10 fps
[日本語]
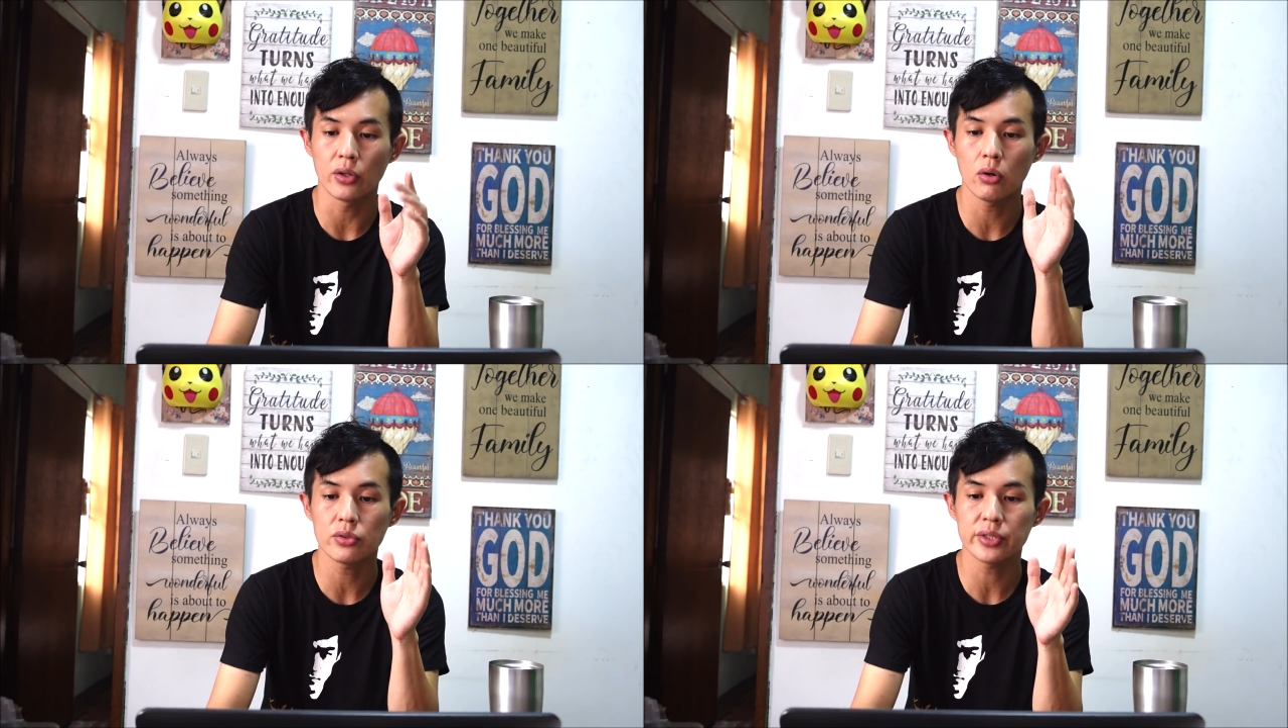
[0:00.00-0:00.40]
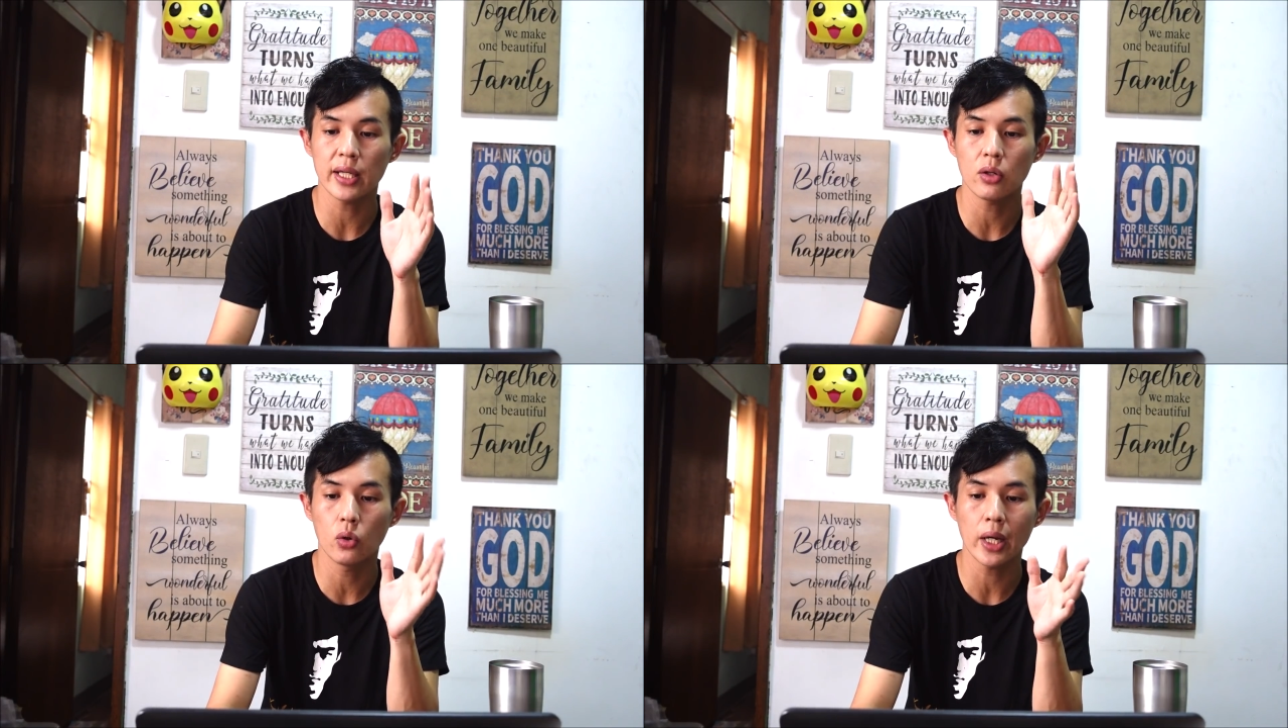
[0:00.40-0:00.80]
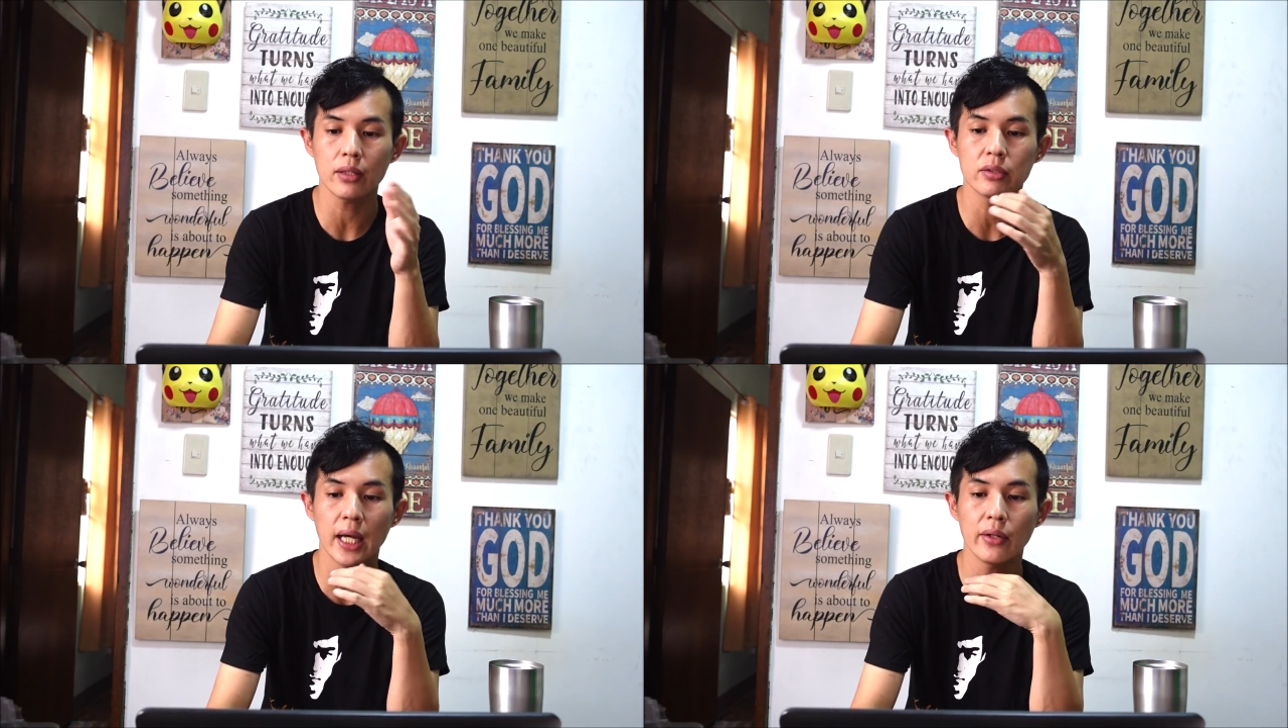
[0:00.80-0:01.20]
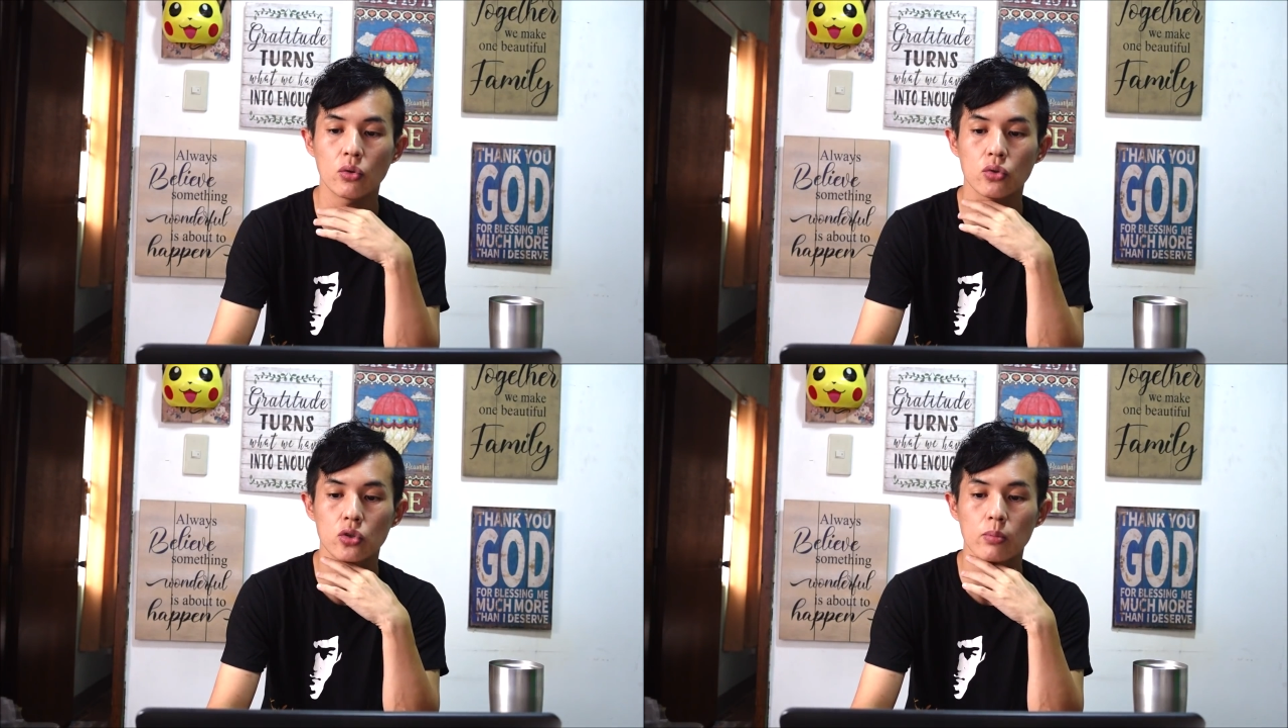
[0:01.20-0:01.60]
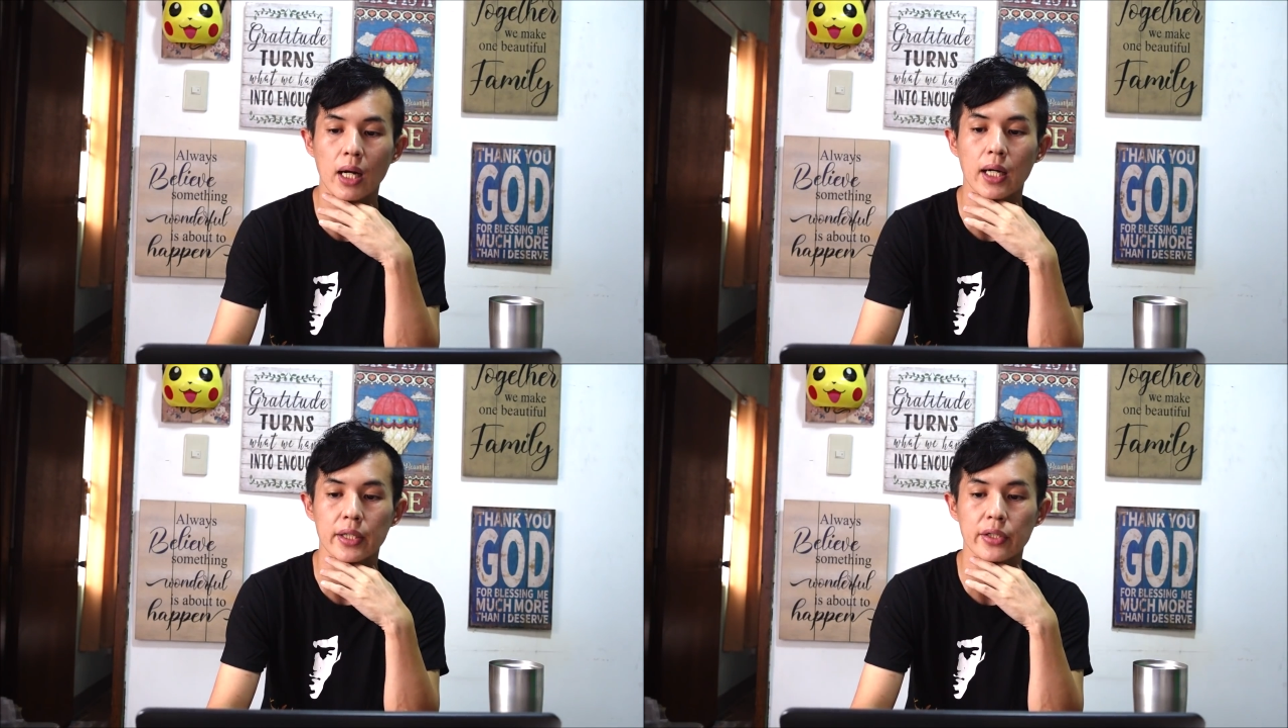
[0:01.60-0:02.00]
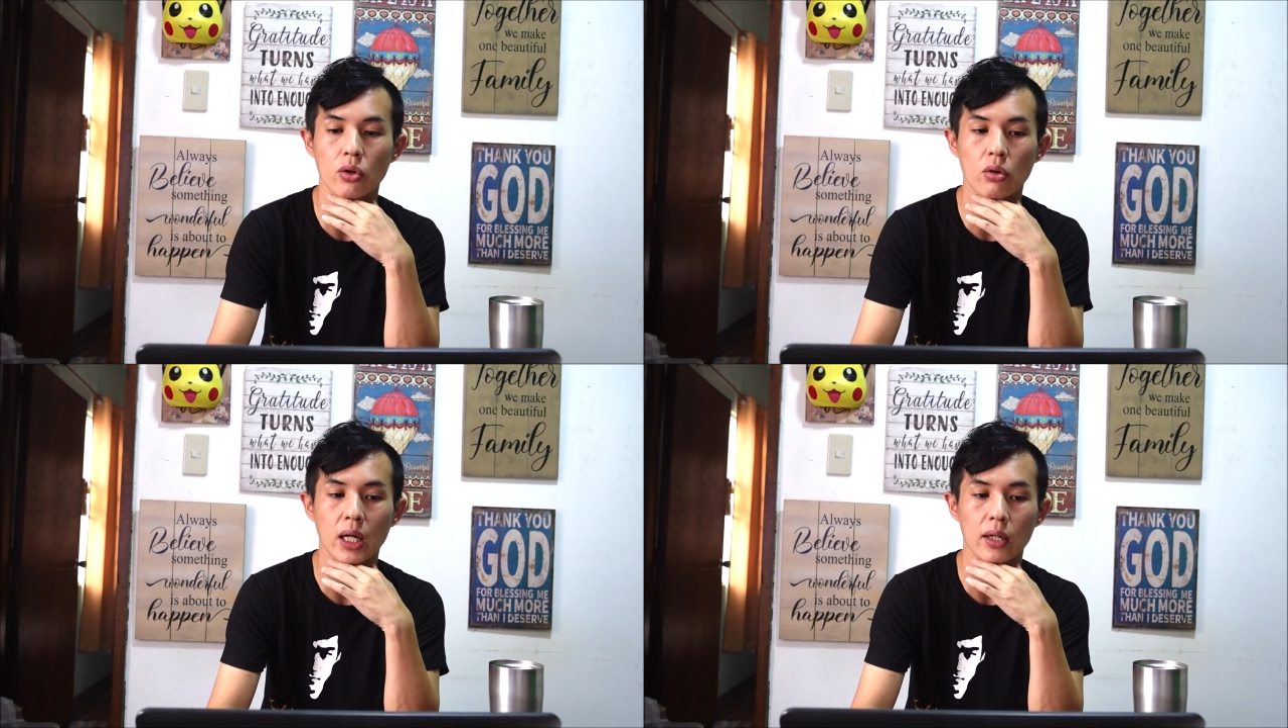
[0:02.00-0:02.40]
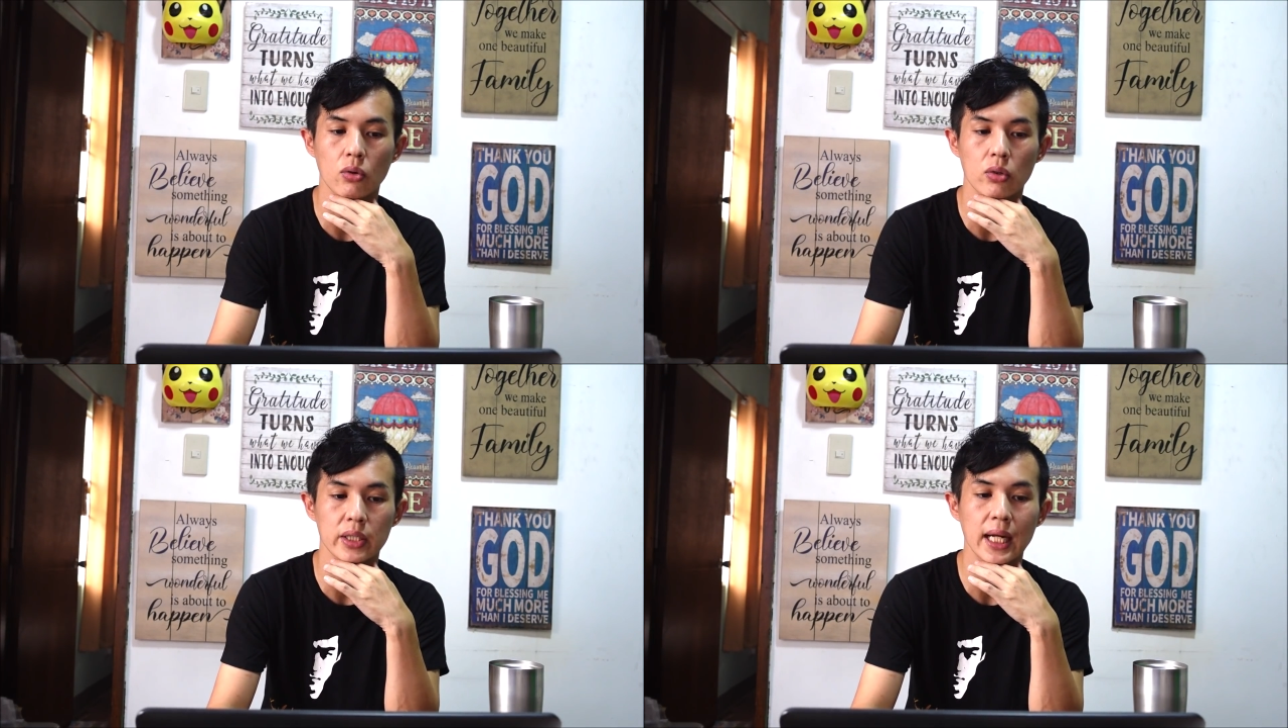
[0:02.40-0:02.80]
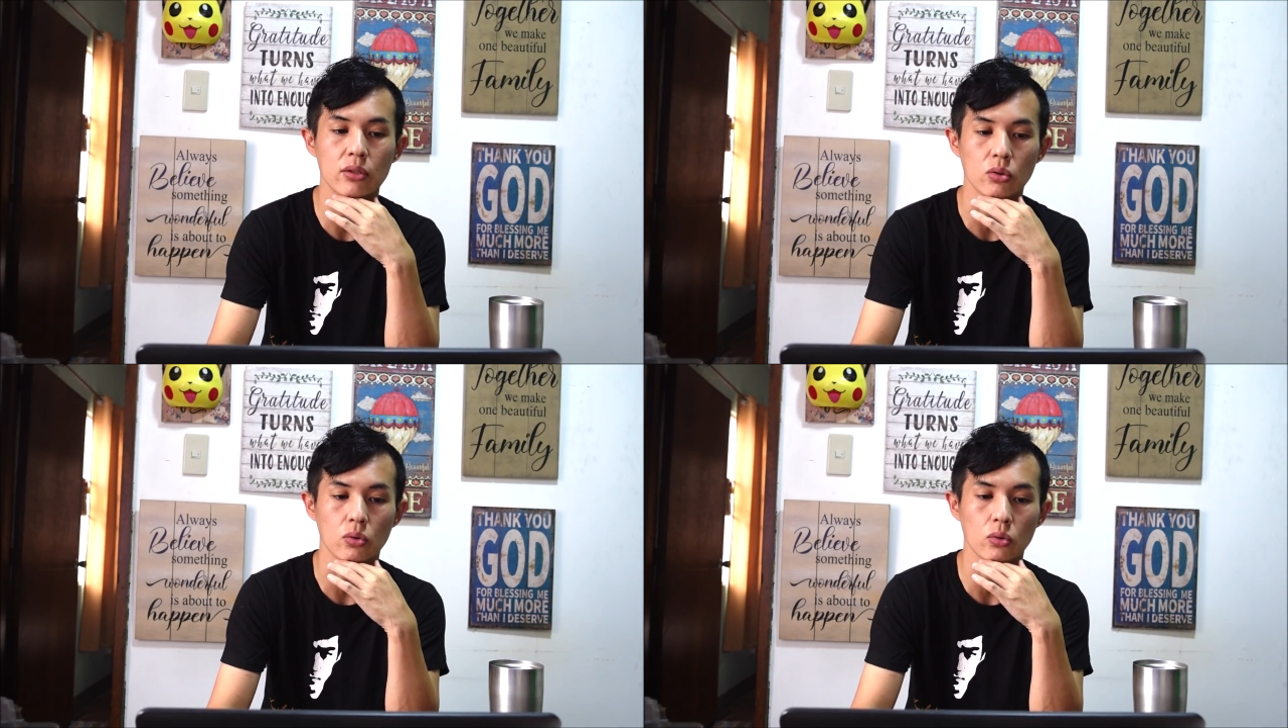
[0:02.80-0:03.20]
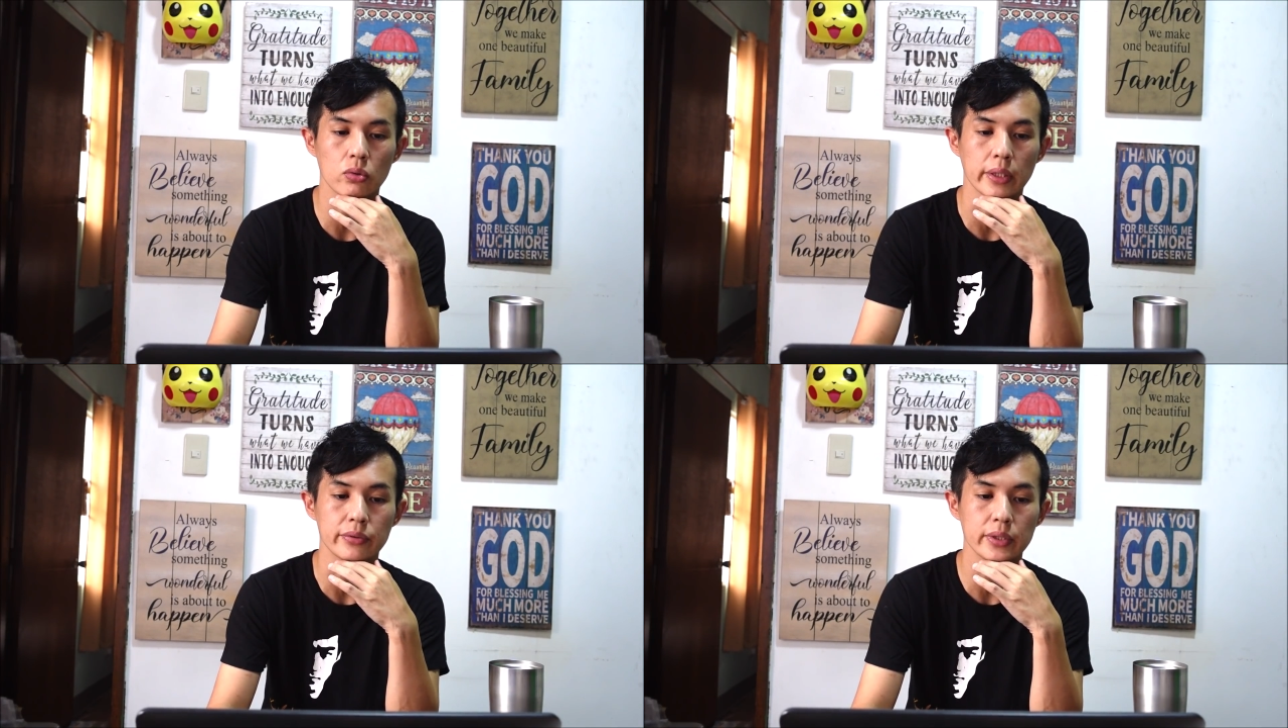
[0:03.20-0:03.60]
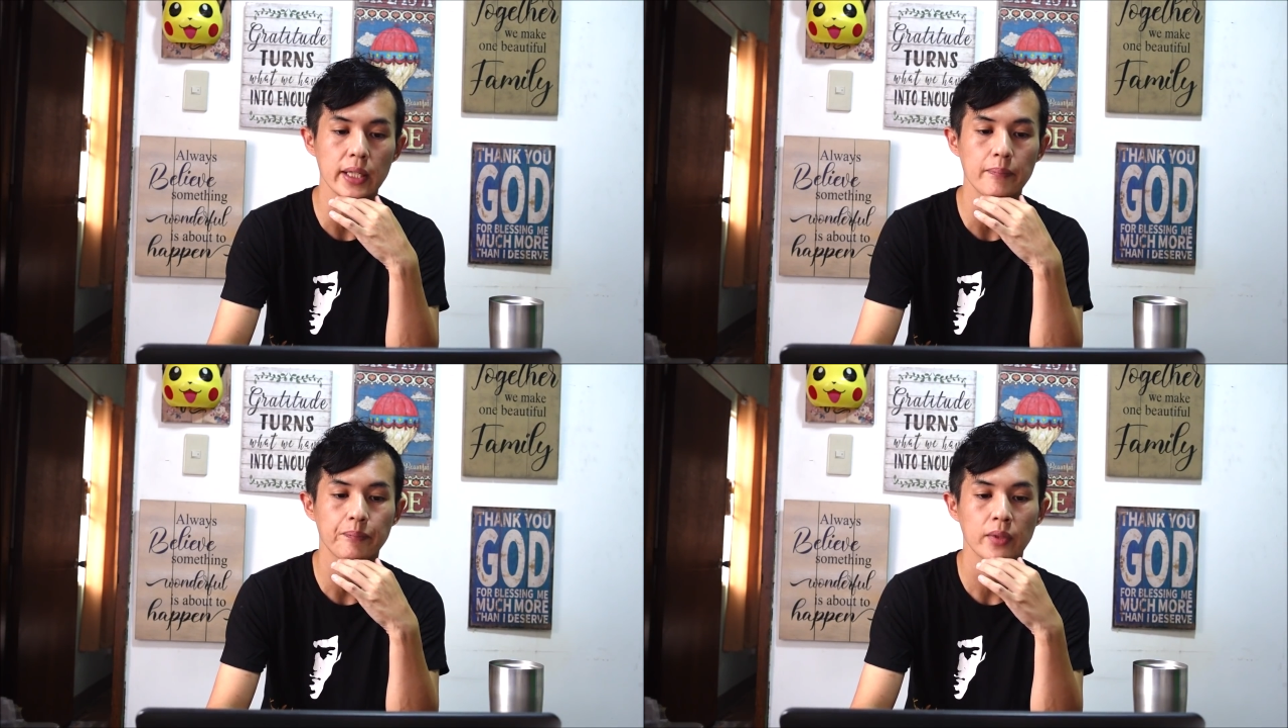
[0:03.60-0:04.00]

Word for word: よんせんごひゃくだいの車が利用可能になるとのことですね。